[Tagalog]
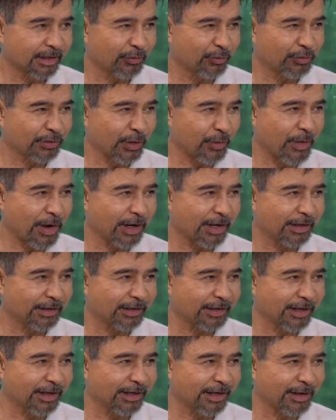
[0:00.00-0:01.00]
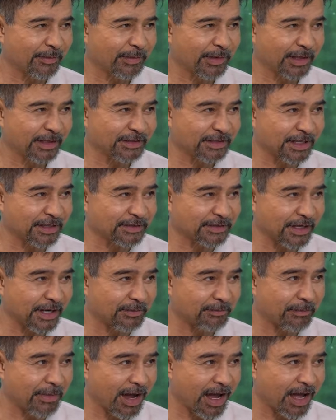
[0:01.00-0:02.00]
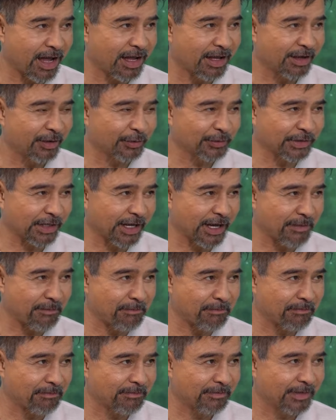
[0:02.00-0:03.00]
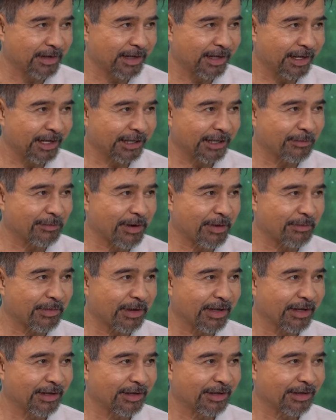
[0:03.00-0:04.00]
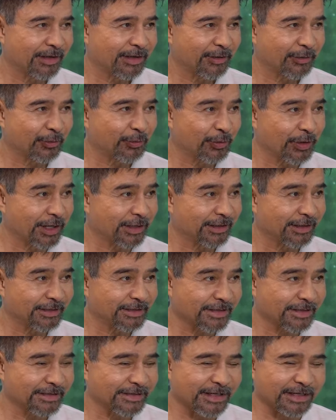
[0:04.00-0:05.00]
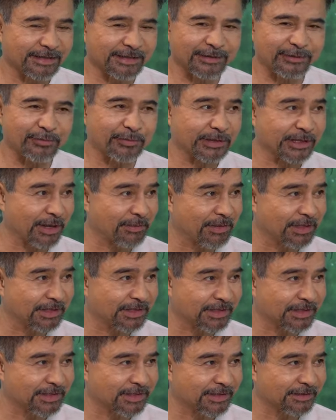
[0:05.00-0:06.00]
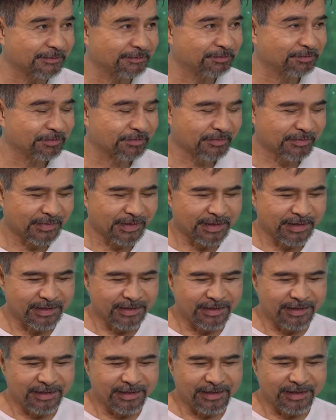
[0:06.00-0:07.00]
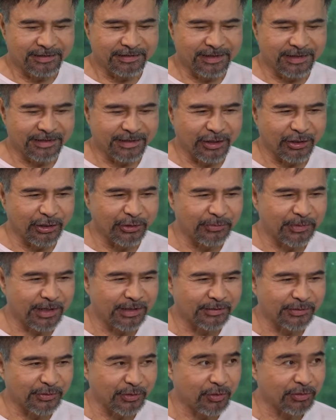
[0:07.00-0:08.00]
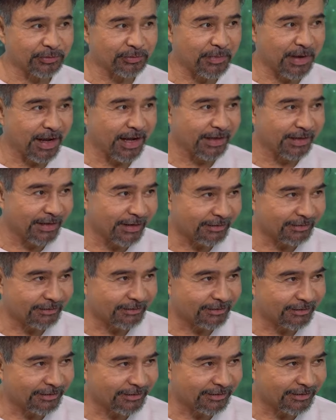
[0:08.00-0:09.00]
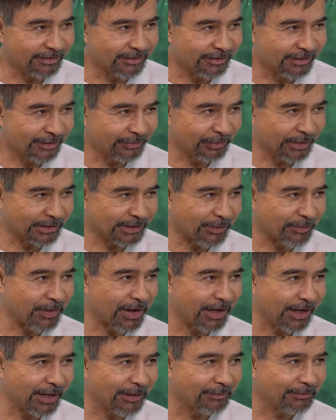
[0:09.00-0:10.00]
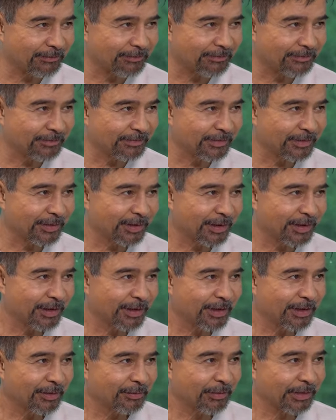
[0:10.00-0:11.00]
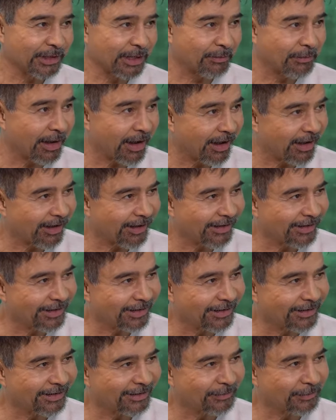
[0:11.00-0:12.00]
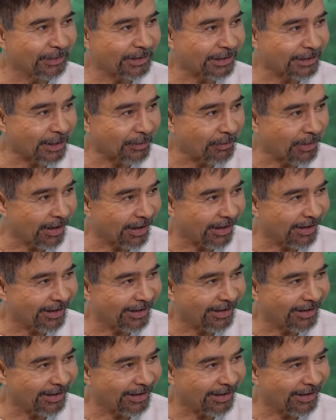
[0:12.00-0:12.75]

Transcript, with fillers: kung tawagin nga namin isa yung sama o sa M. Di ba may una, diniscuss natin yung matamis. Mm-hmm. And then ngayon naman, salt, maalat. Mm-hmm may isa pang M. Mataba. Matataba.